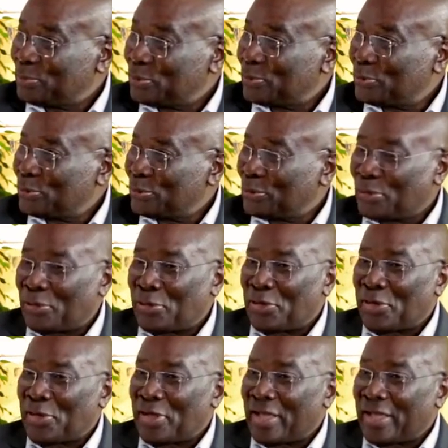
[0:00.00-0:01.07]
pour
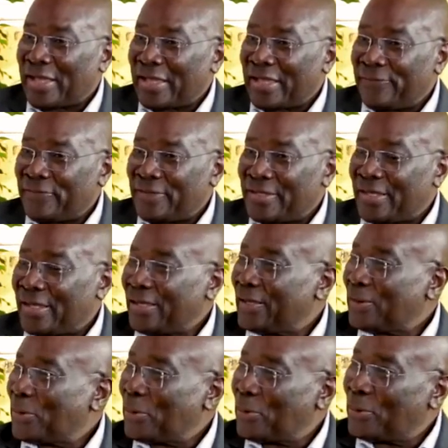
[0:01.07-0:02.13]
euh,
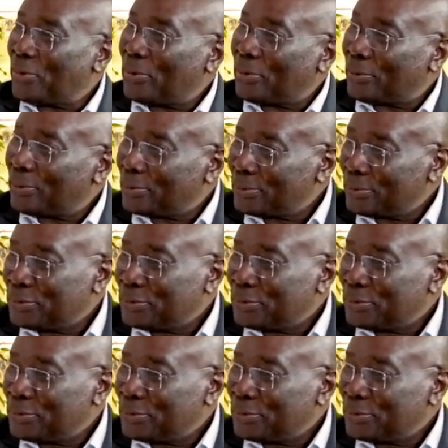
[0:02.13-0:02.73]
éviter qu'on